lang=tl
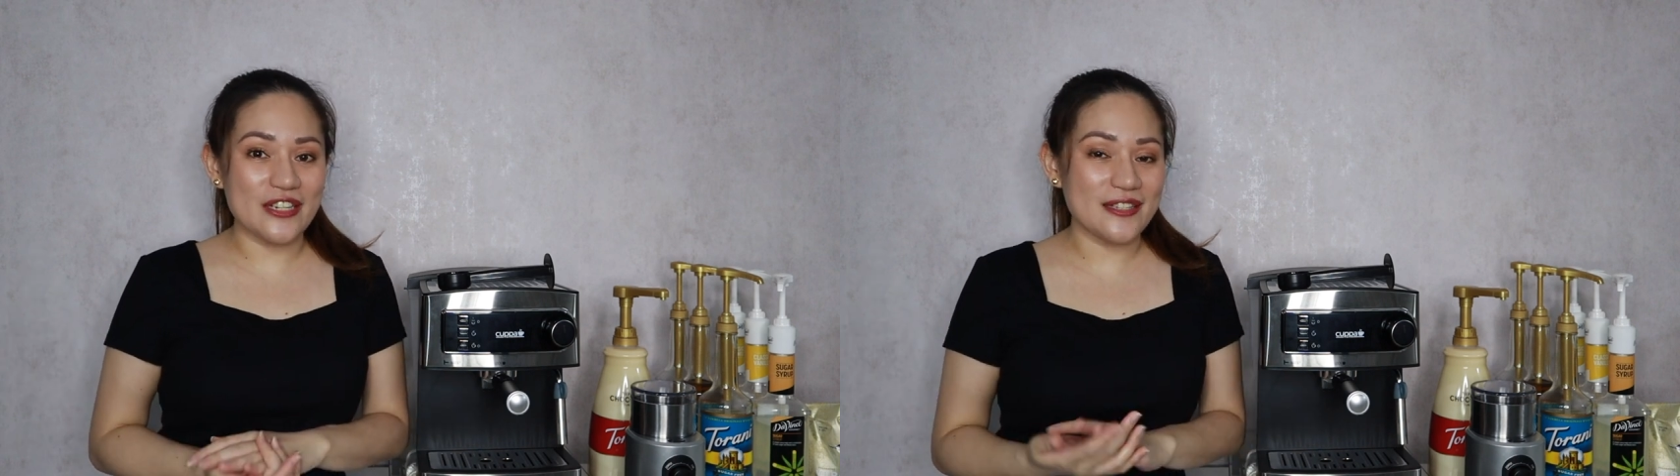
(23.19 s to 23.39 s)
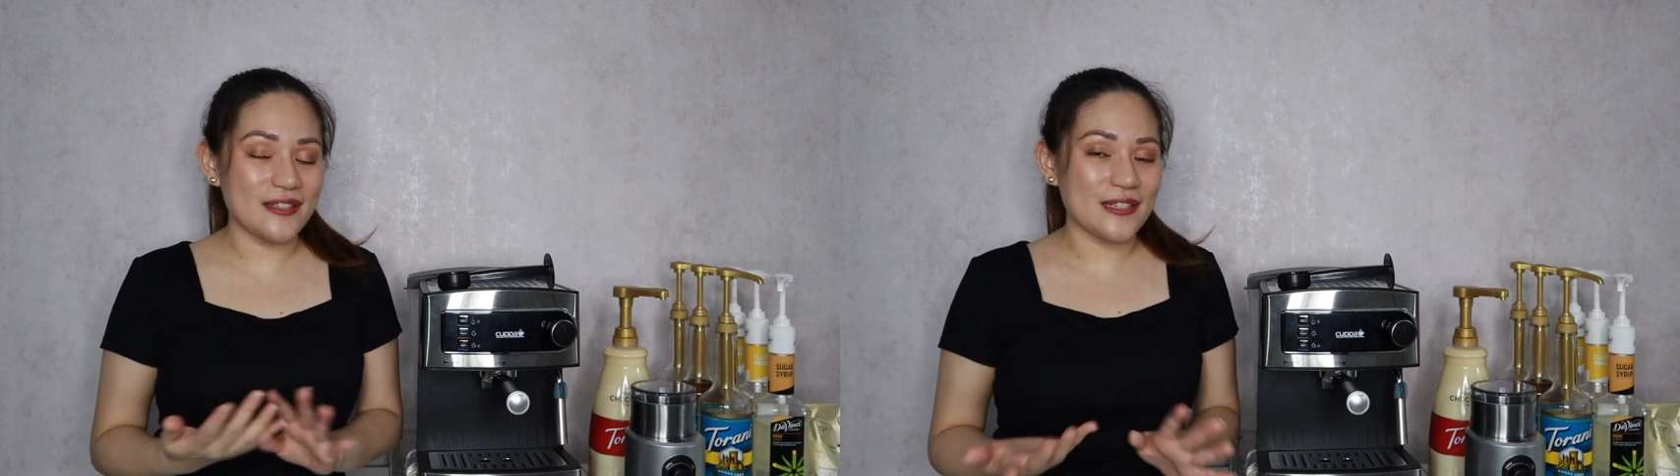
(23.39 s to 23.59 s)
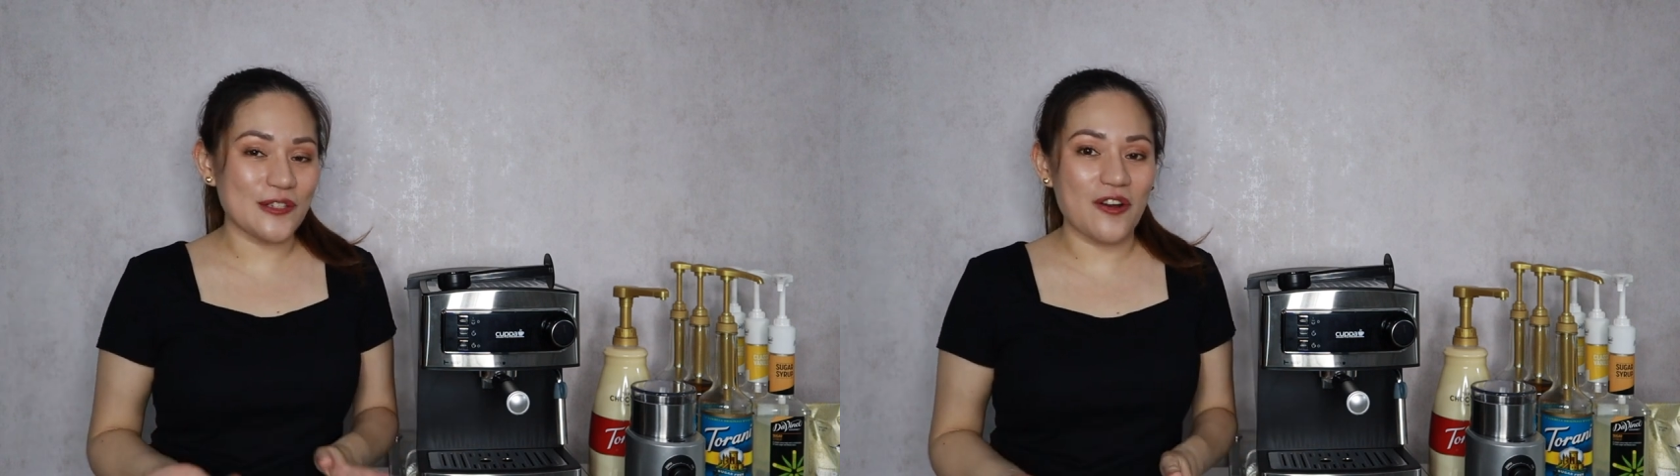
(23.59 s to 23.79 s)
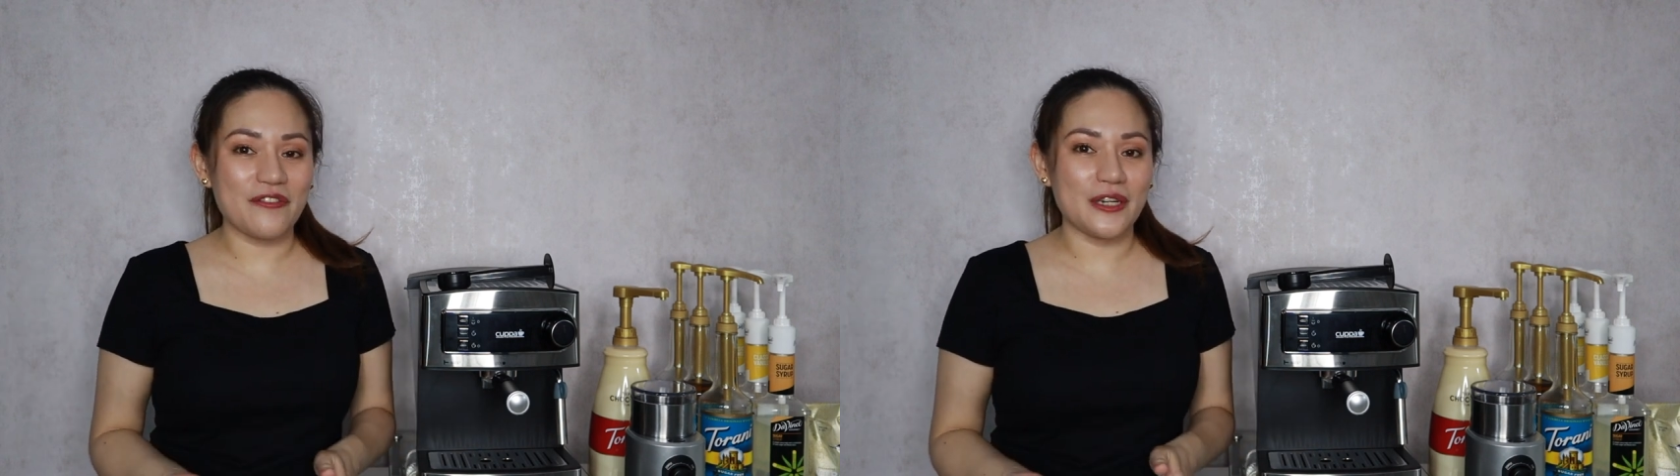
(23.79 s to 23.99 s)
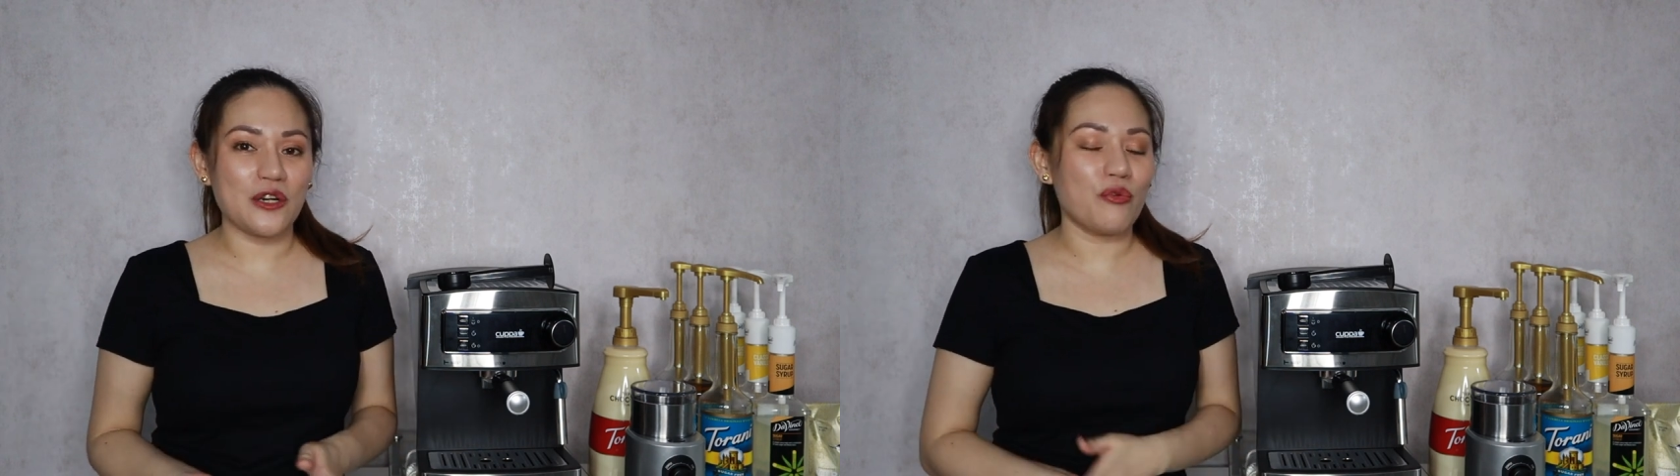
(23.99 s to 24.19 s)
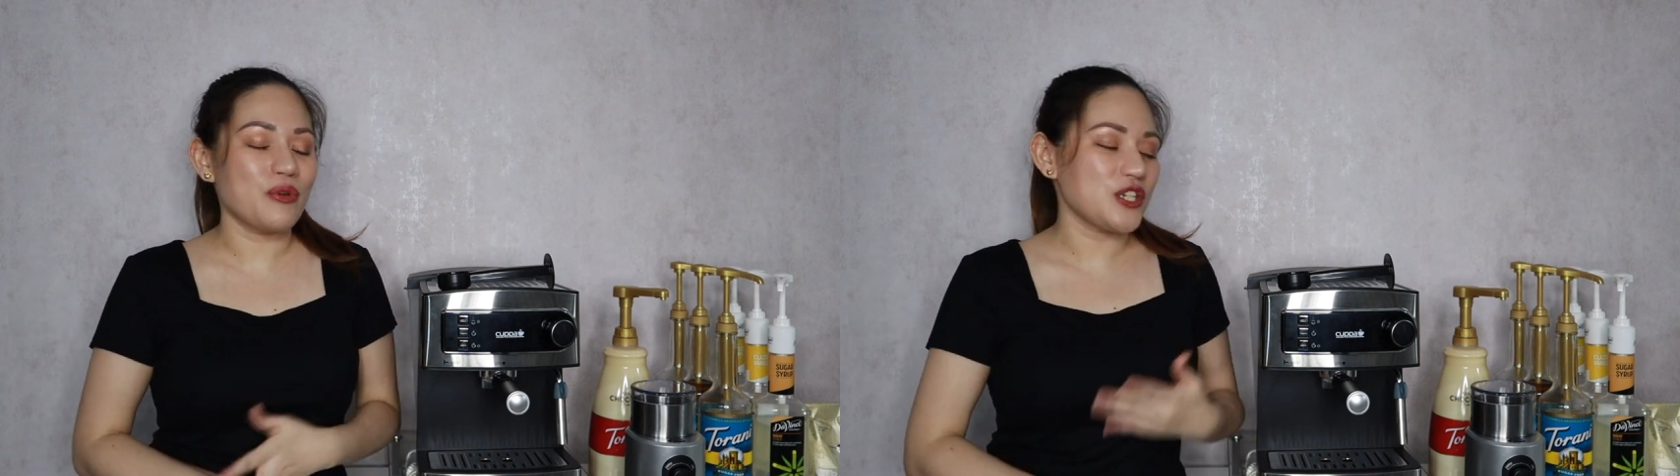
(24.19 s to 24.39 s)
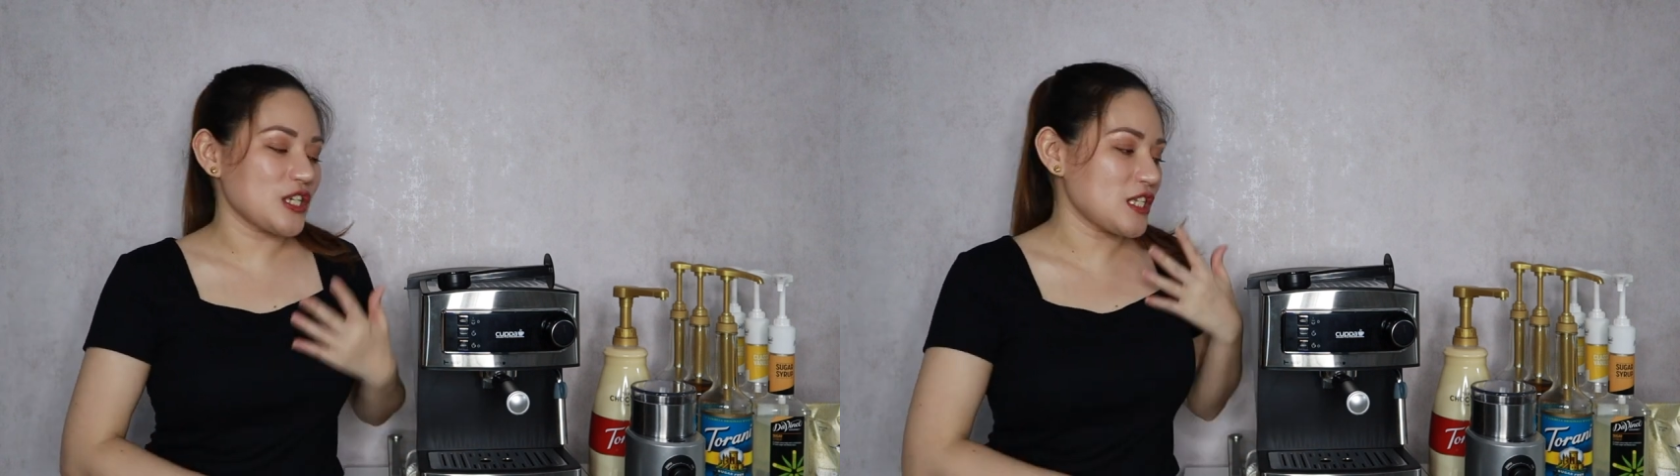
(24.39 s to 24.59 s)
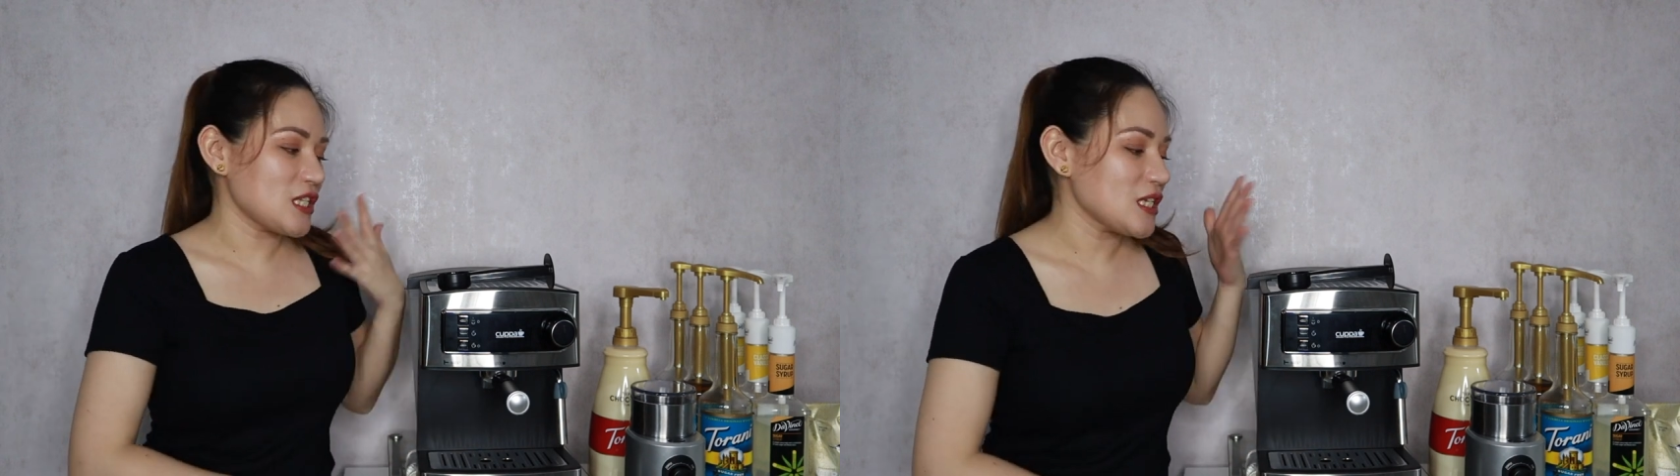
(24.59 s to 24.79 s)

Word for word: recent discovery ko which is